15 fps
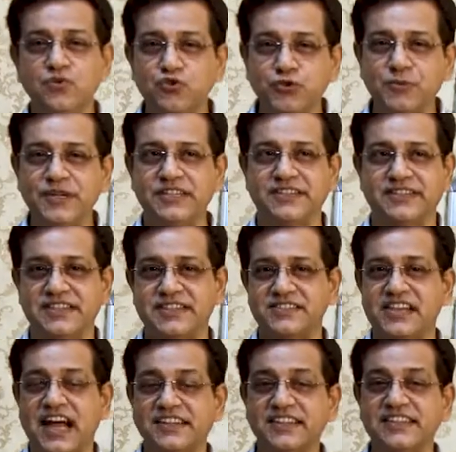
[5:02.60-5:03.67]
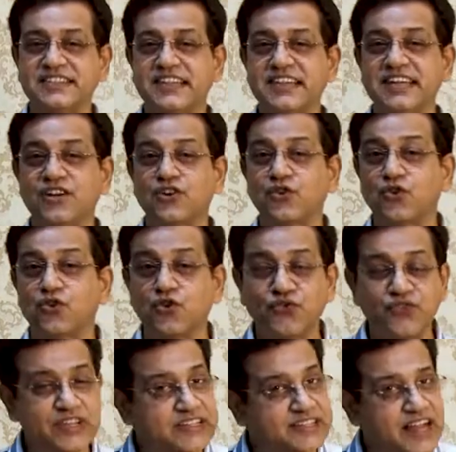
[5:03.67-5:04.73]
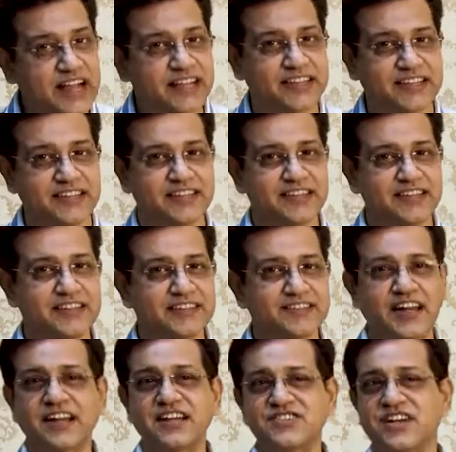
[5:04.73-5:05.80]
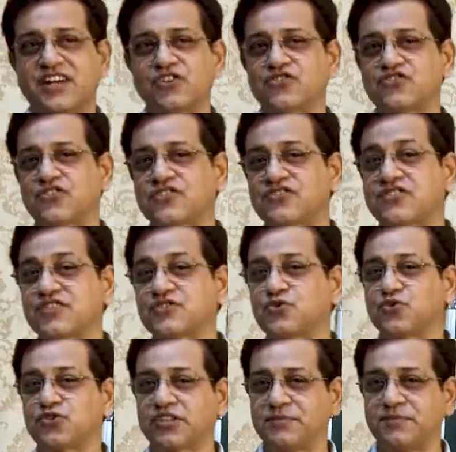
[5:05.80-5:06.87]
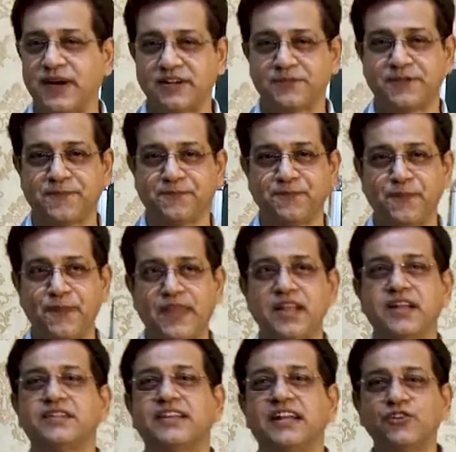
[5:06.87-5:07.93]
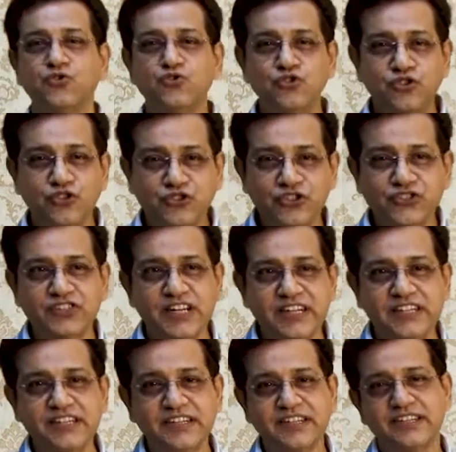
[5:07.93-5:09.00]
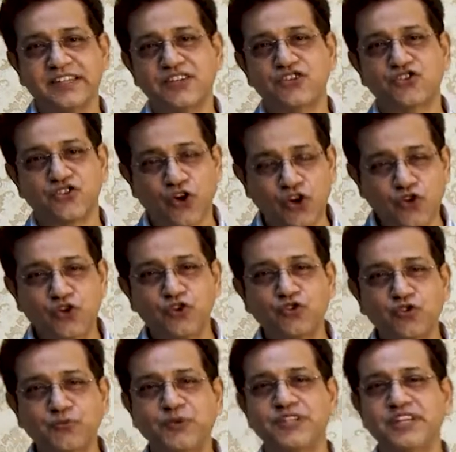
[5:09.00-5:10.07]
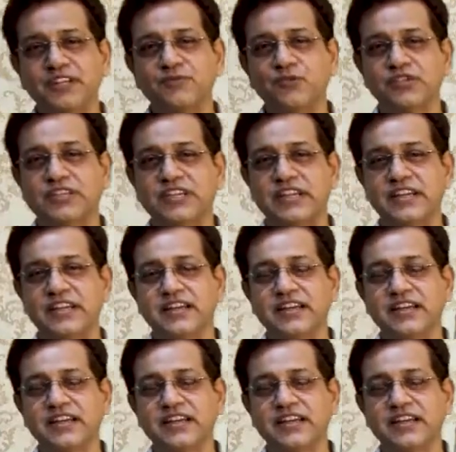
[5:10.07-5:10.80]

উদ্ভিদ যাদের দেহে ক্লোরোফিল থাকে তারা শালক সংশ্লেষ করতে পারবে তাহলে উন্নত শ্রেণীর সকল উদ্ভিদের মধ্যে